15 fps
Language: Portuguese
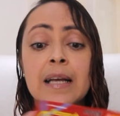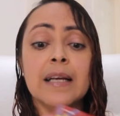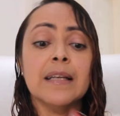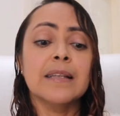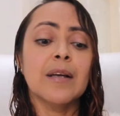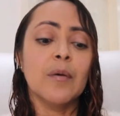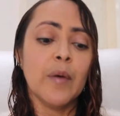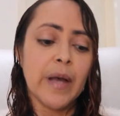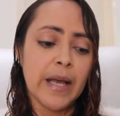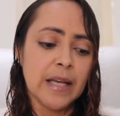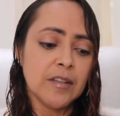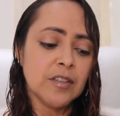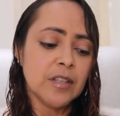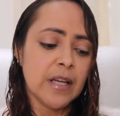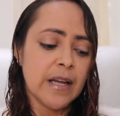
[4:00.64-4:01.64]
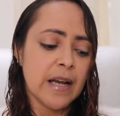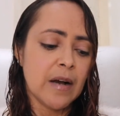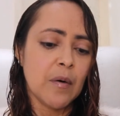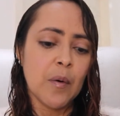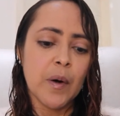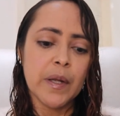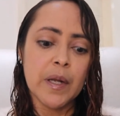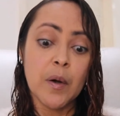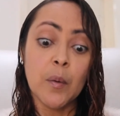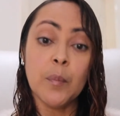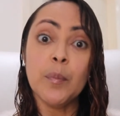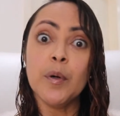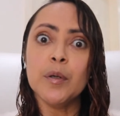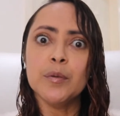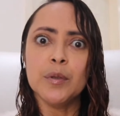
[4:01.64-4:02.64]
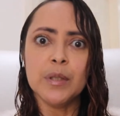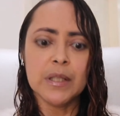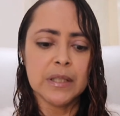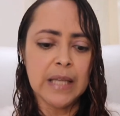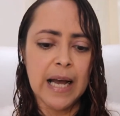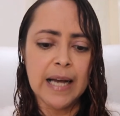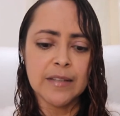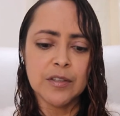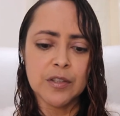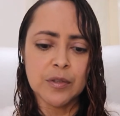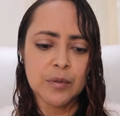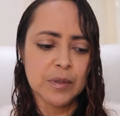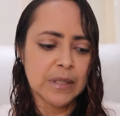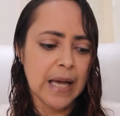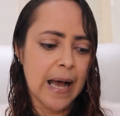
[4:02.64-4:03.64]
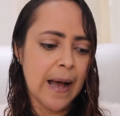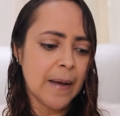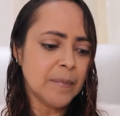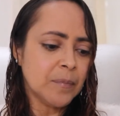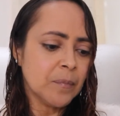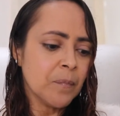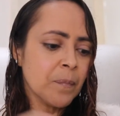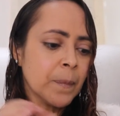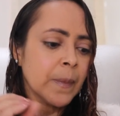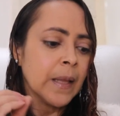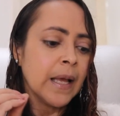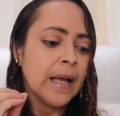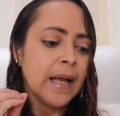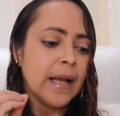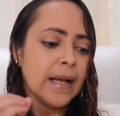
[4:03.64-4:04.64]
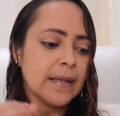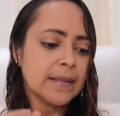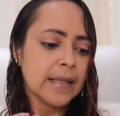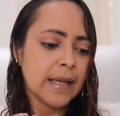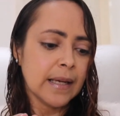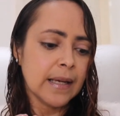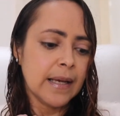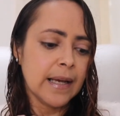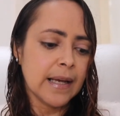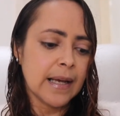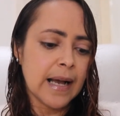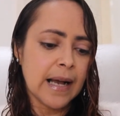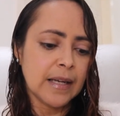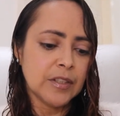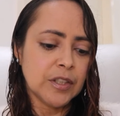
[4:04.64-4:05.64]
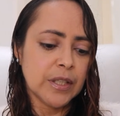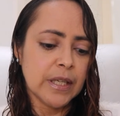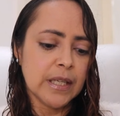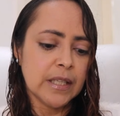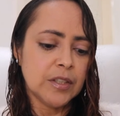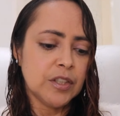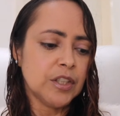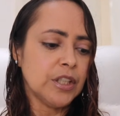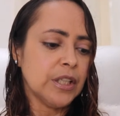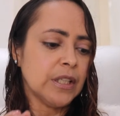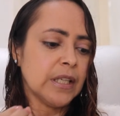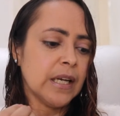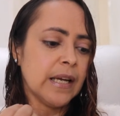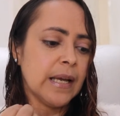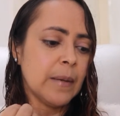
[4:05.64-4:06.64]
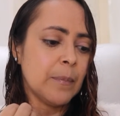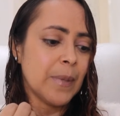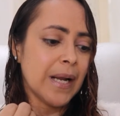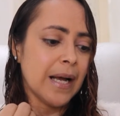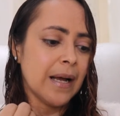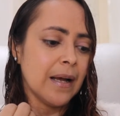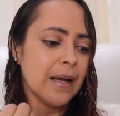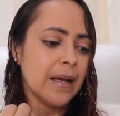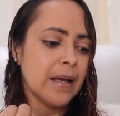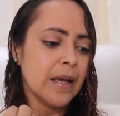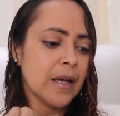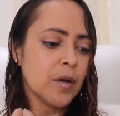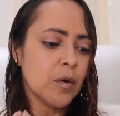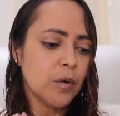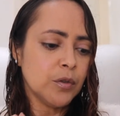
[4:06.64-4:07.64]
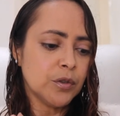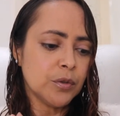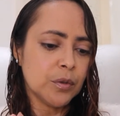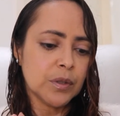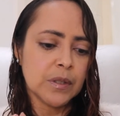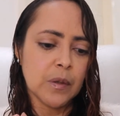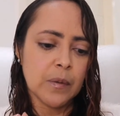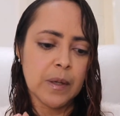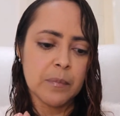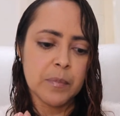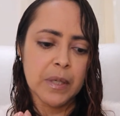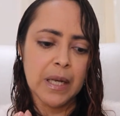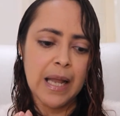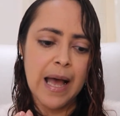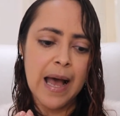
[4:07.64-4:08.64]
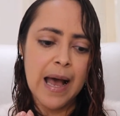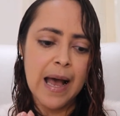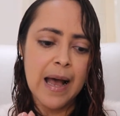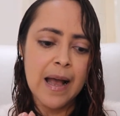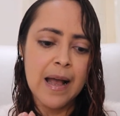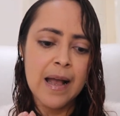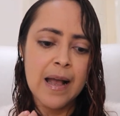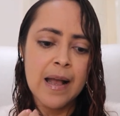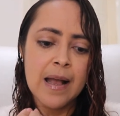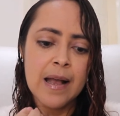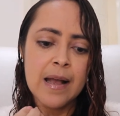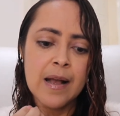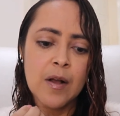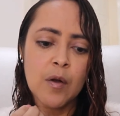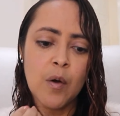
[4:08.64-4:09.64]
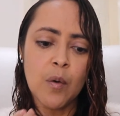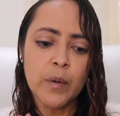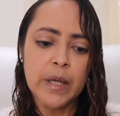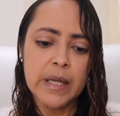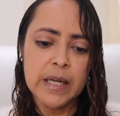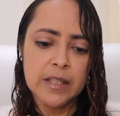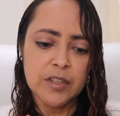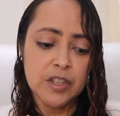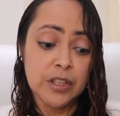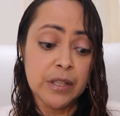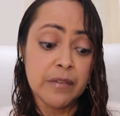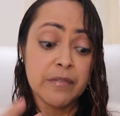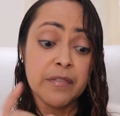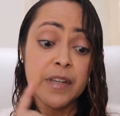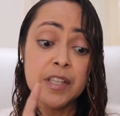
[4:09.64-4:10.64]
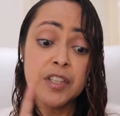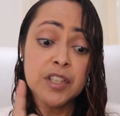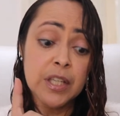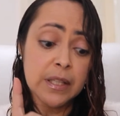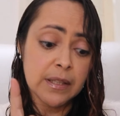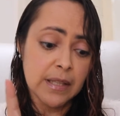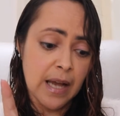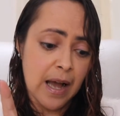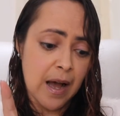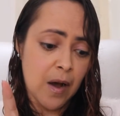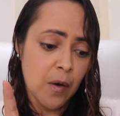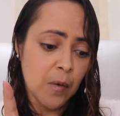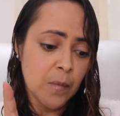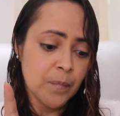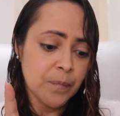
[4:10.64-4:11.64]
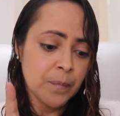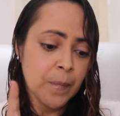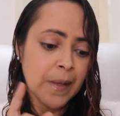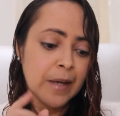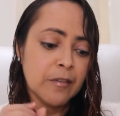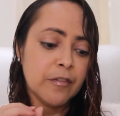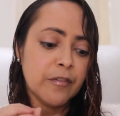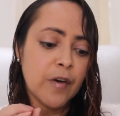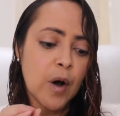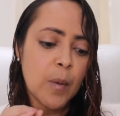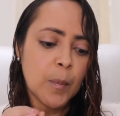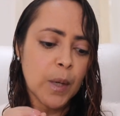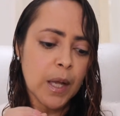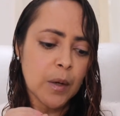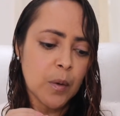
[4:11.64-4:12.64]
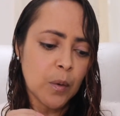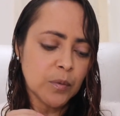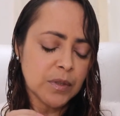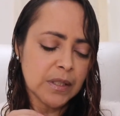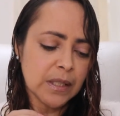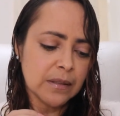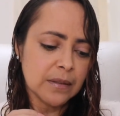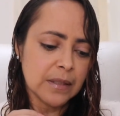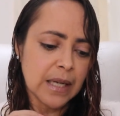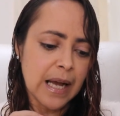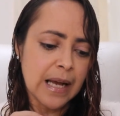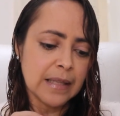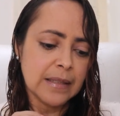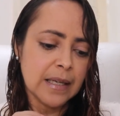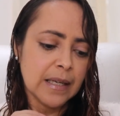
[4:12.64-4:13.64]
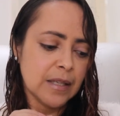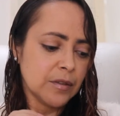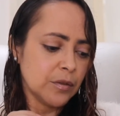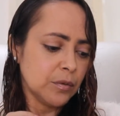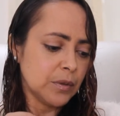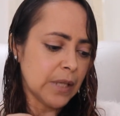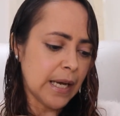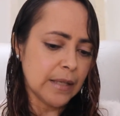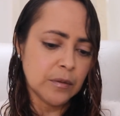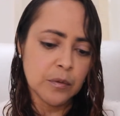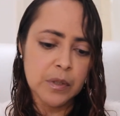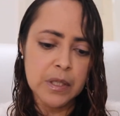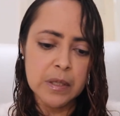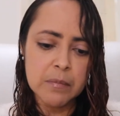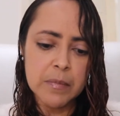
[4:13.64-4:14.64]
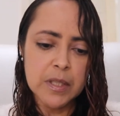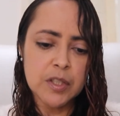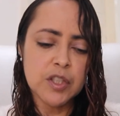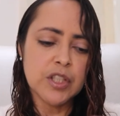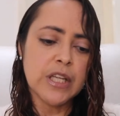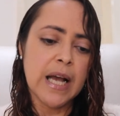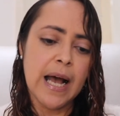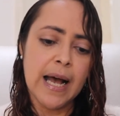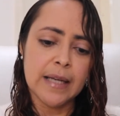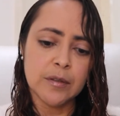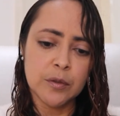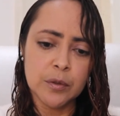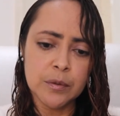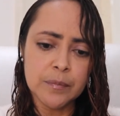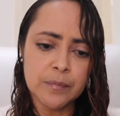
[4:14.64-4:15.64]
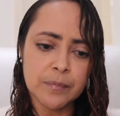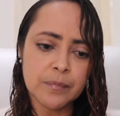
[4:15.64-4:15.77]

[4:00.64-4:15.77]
Então esta é a hora, é a oportunidade de usar. Essa recarga de queratina é para reconstrução capilar, com queratina vegetal, fórmula concentrada, resultado imediato.